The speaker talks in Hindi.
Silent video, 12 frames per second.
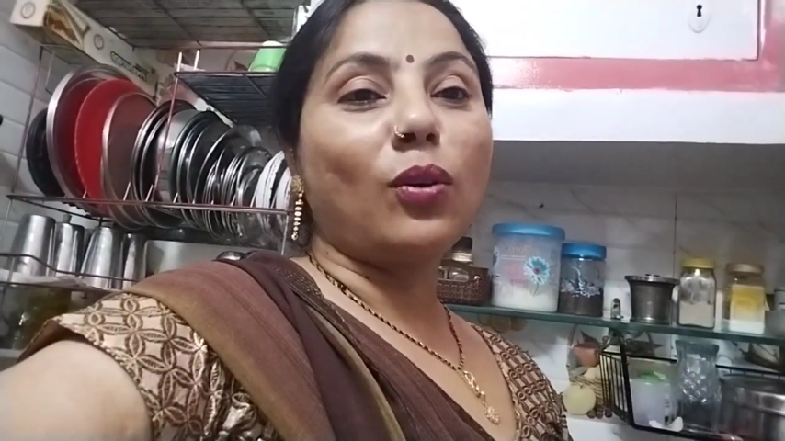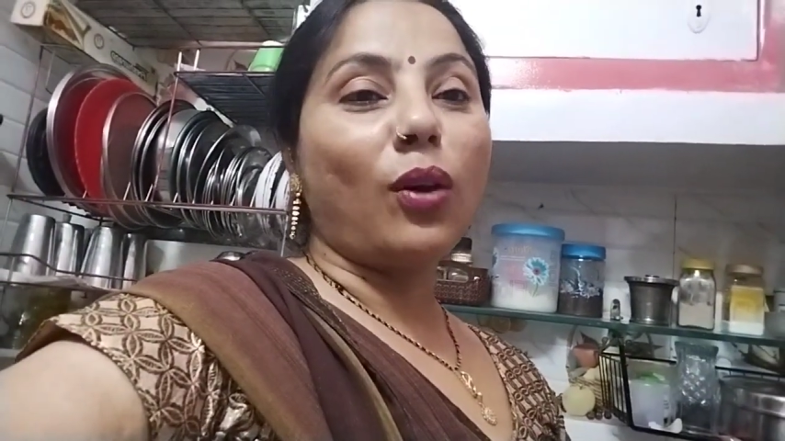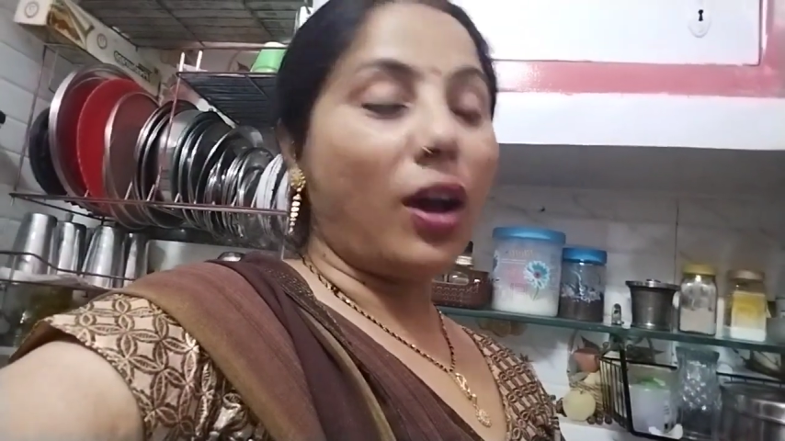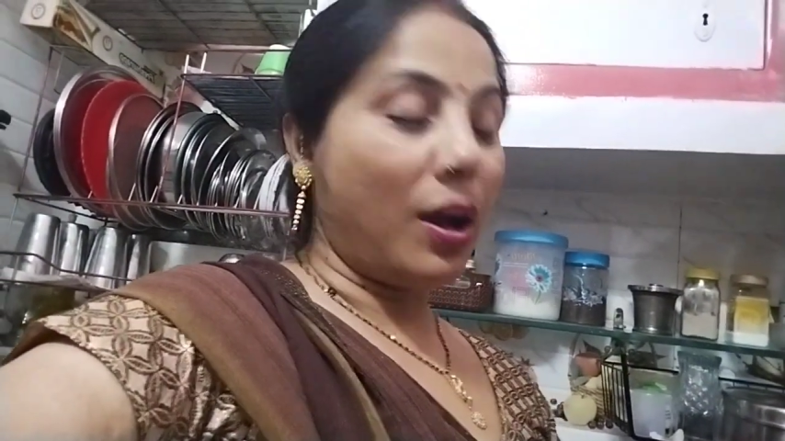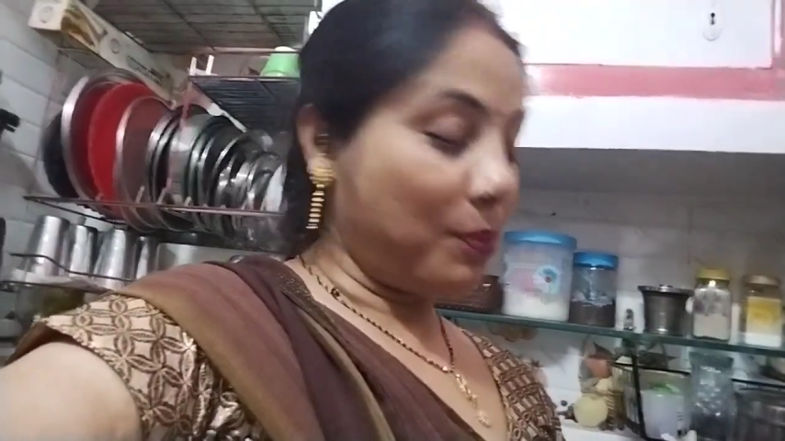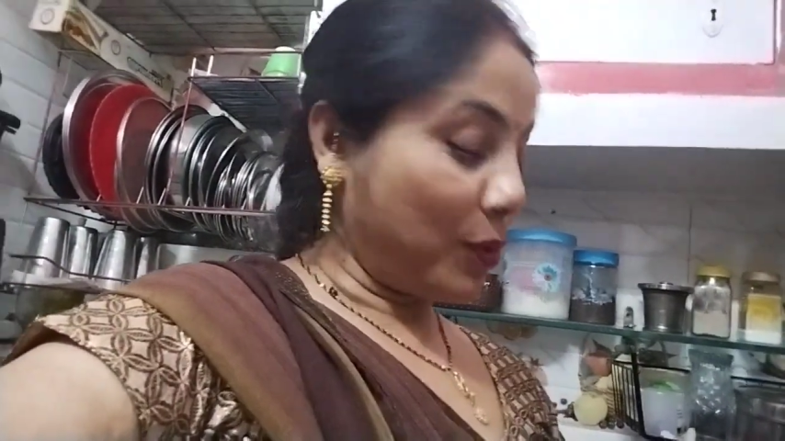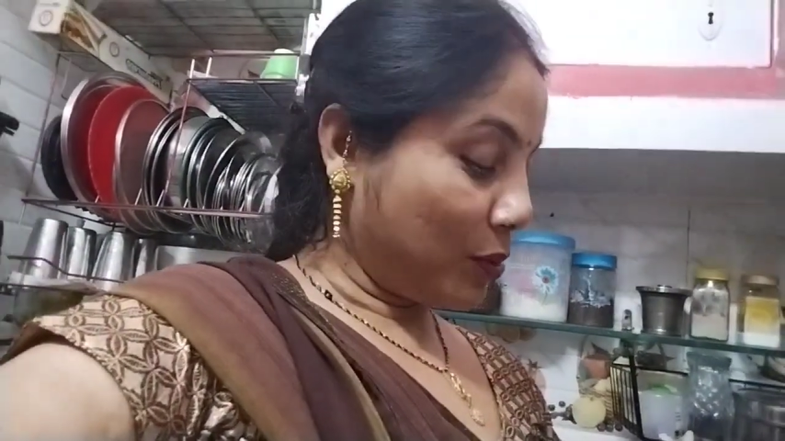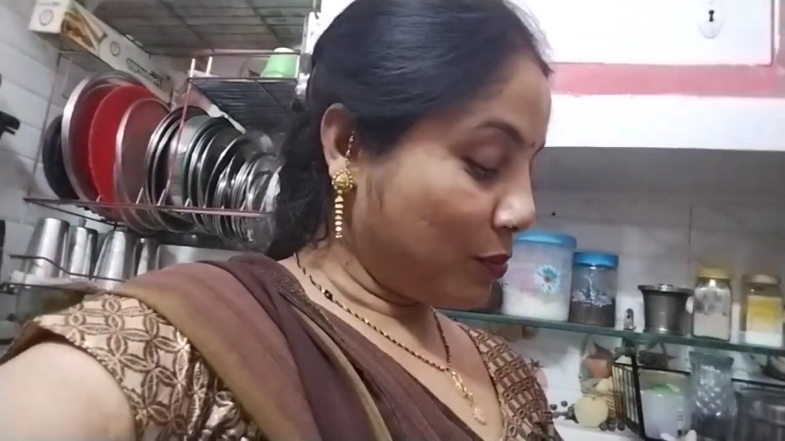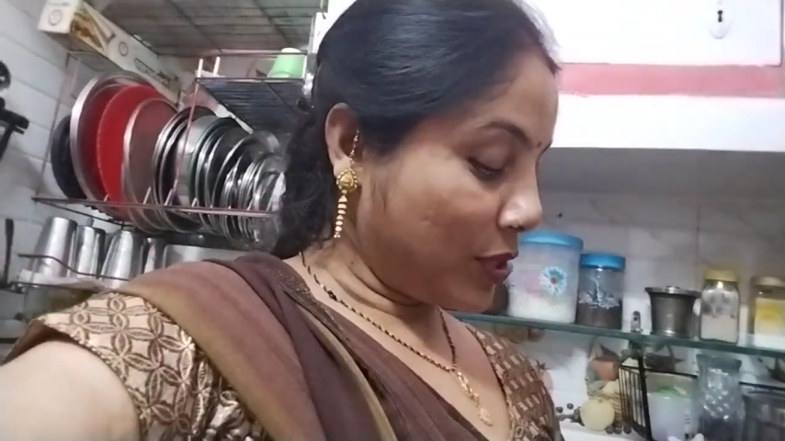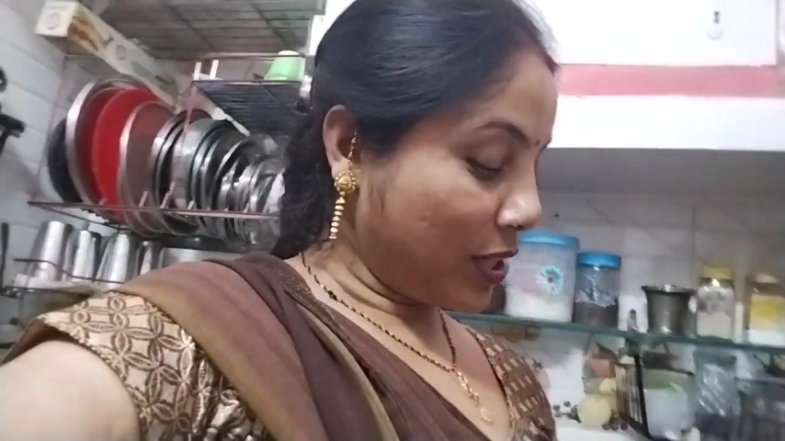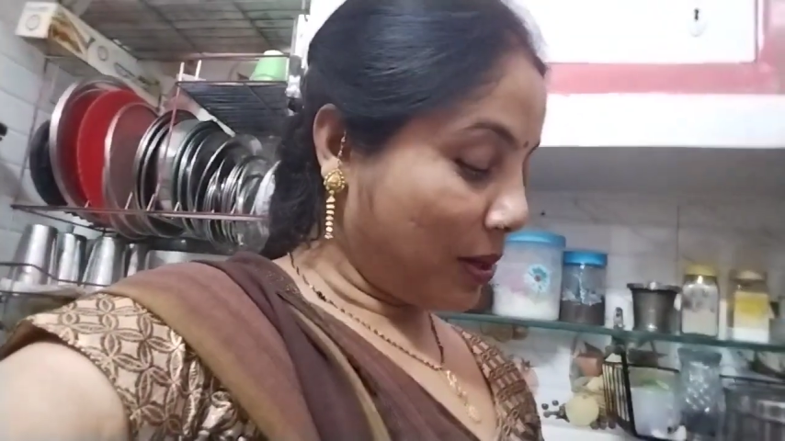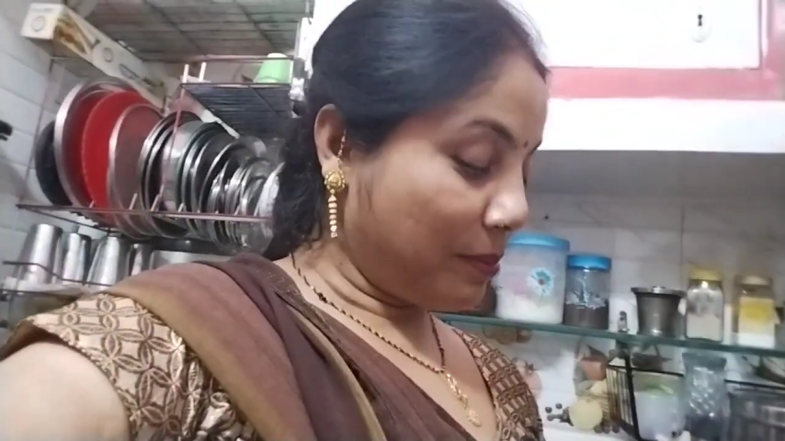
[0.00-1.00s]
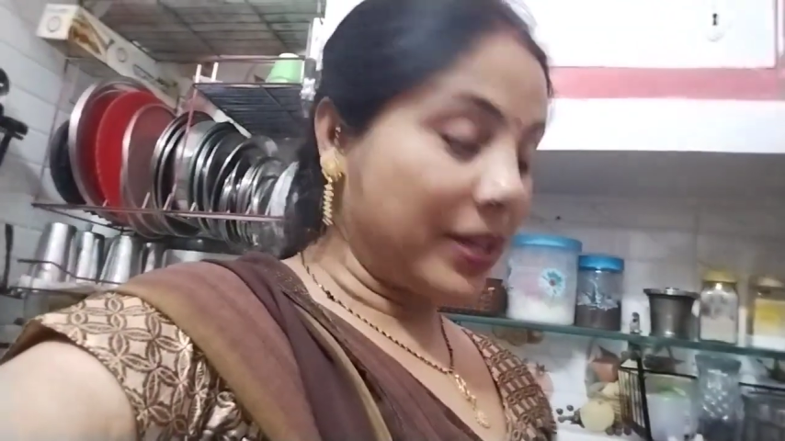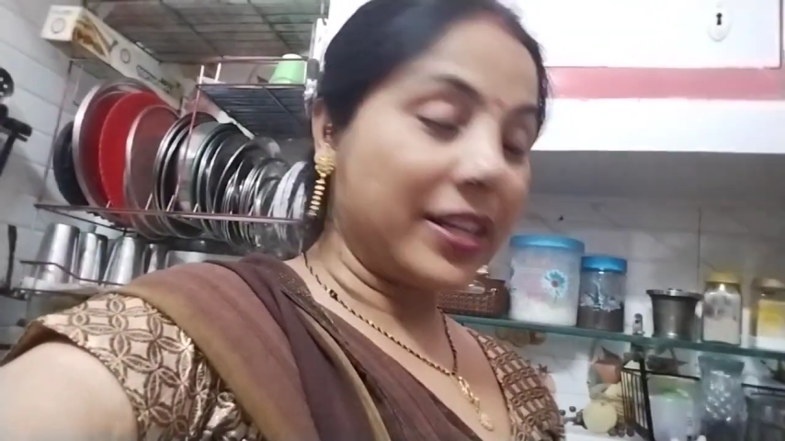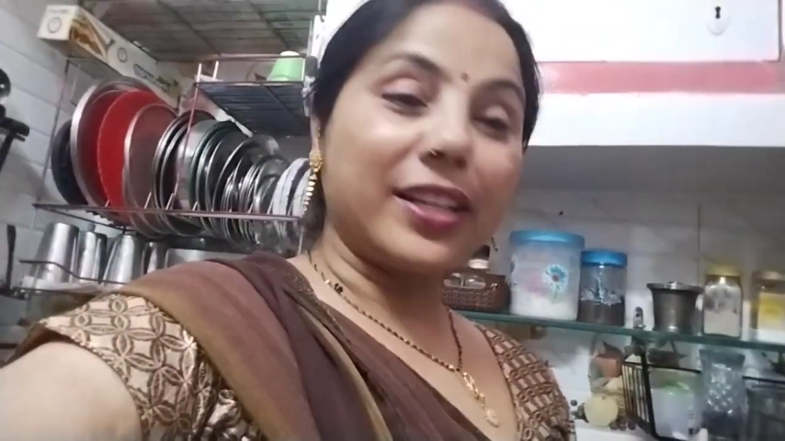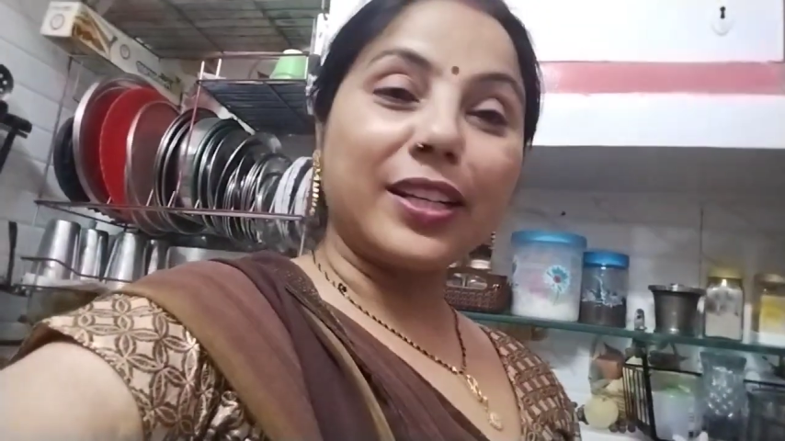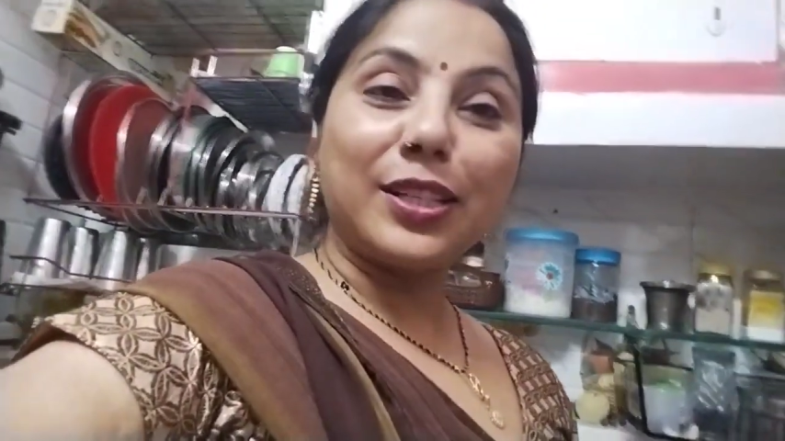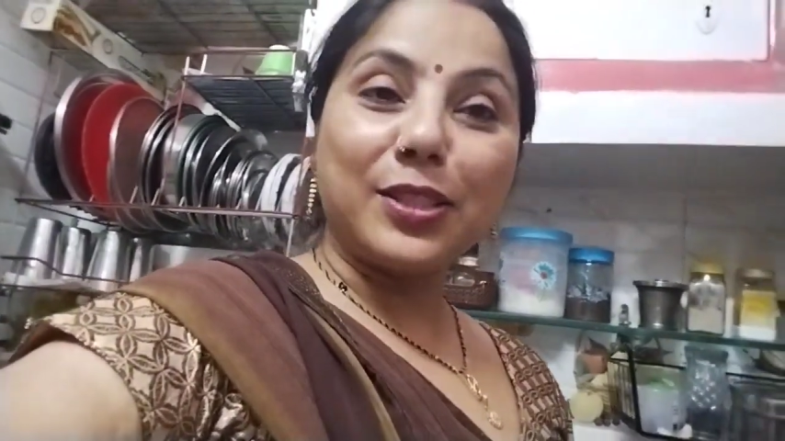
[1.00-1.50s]
तो आप लोग मुझे
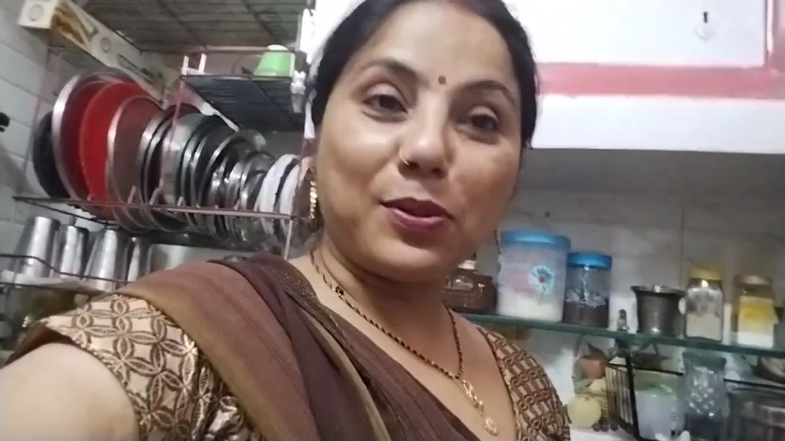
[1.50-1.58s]
कमेंट करके